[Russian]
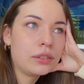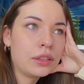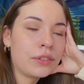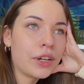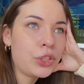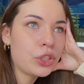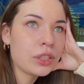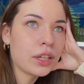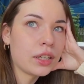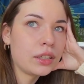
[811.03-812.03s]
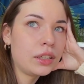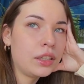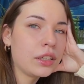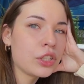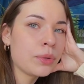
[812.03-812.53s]
два часа
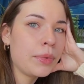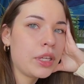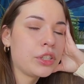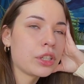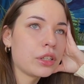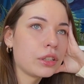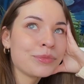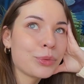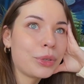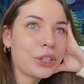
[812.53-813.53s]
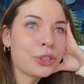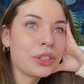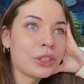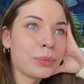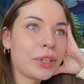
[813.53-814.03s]
или даже меньше. Мне кажется,
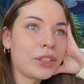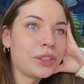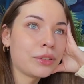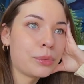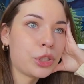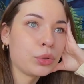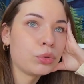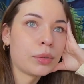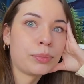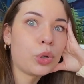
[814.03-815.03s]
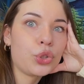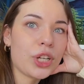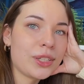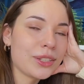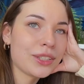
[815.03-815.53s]
на самокате это вообще, ну, там
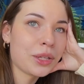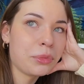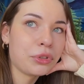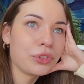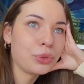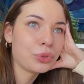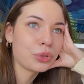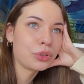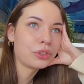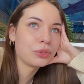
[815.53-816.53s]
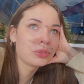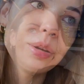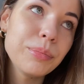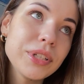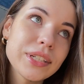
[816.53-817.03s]
полчасика займет в одну сторону.
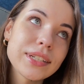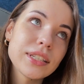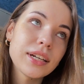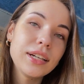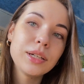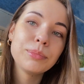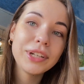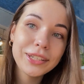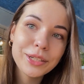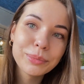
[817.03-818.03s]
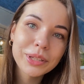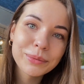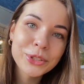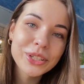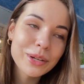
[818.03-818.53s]
Мы заказали блины,
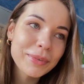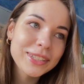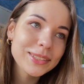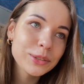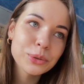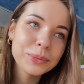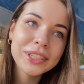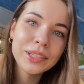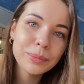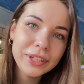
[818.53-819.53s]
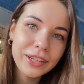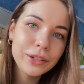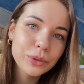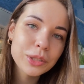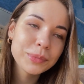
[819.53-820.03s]
потому что на масленицу мы их не
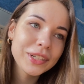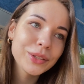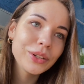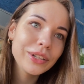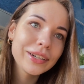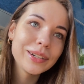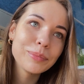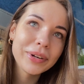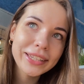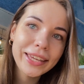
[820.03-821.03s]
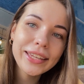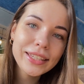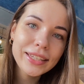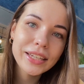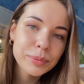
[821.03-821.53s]
поели. У нас были только
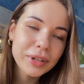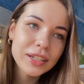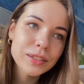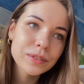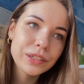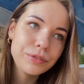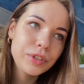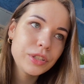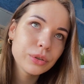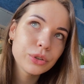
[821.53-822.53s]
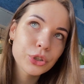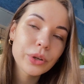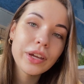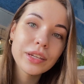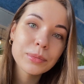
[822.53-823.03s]
панкейки. Я показывала видео, что
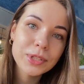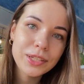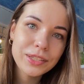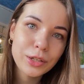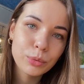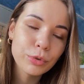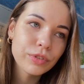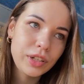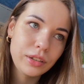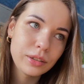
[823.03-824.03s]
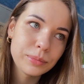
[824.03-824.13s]
я ем за неделю, буквально